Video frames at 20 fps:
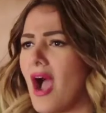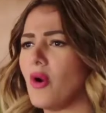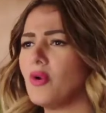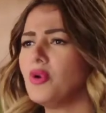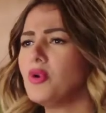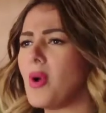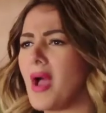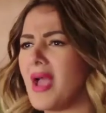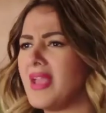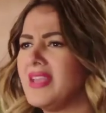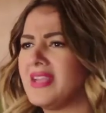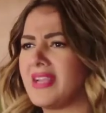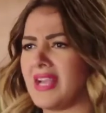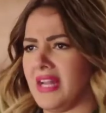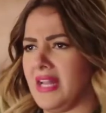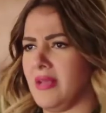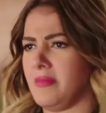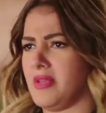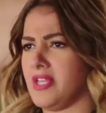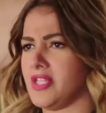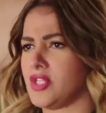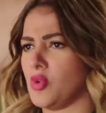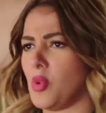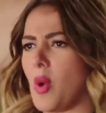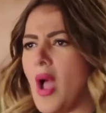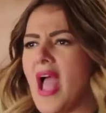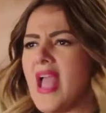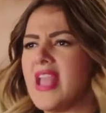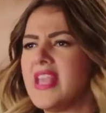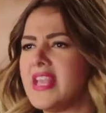هقول له اي كلام يا سو
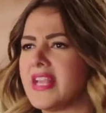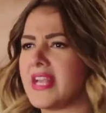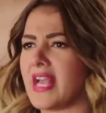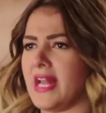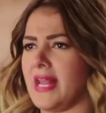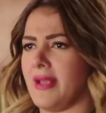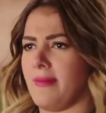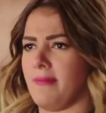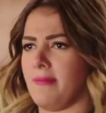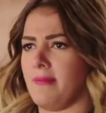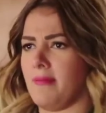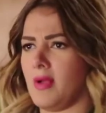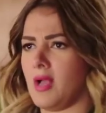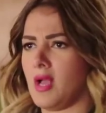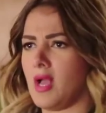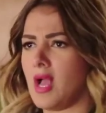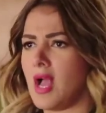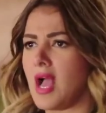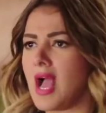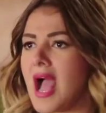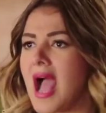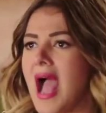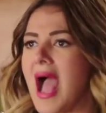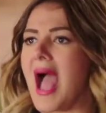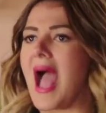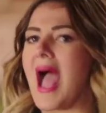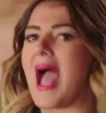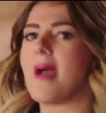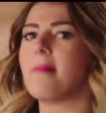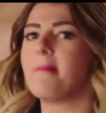اي كلام
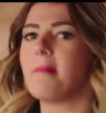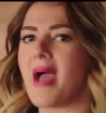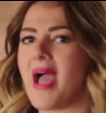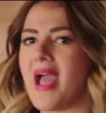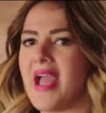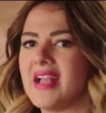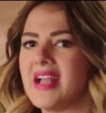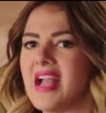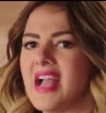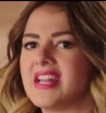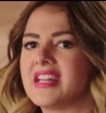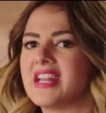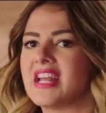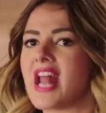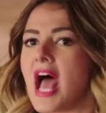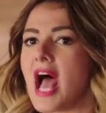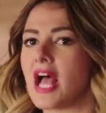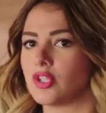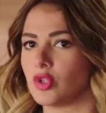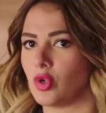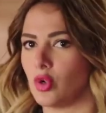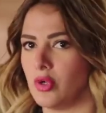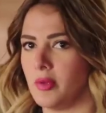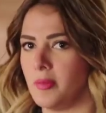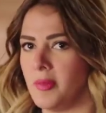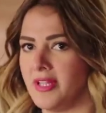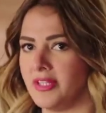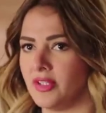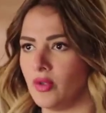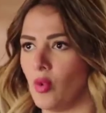اهم حاجه ان انا ادخل
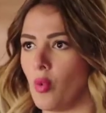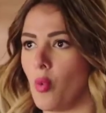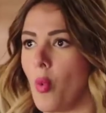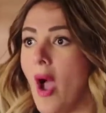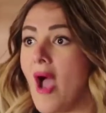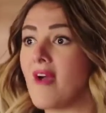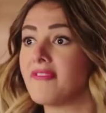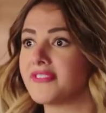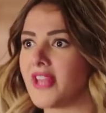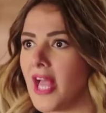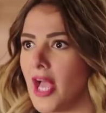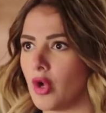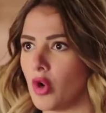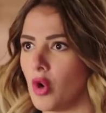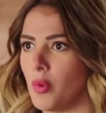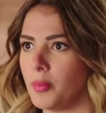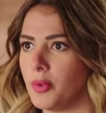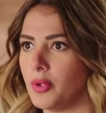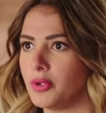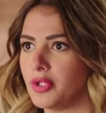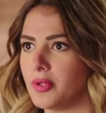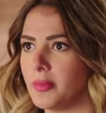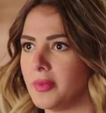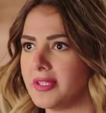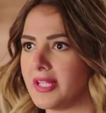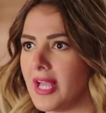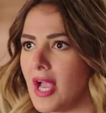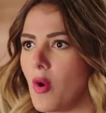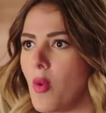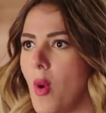بيته وافتح الكمبيوتر
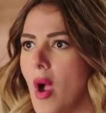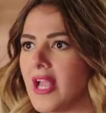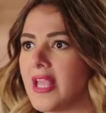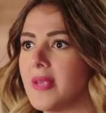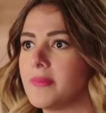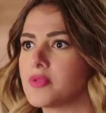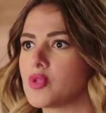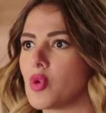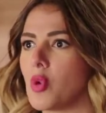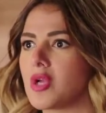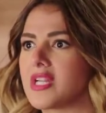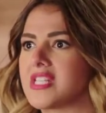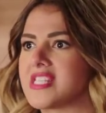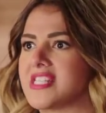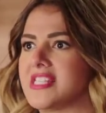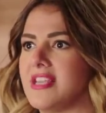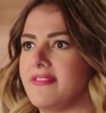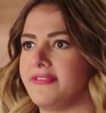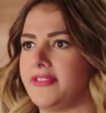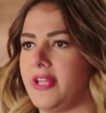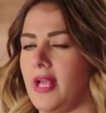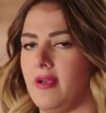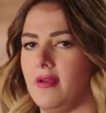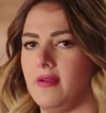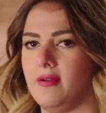بتاعه واجيب صور الزفته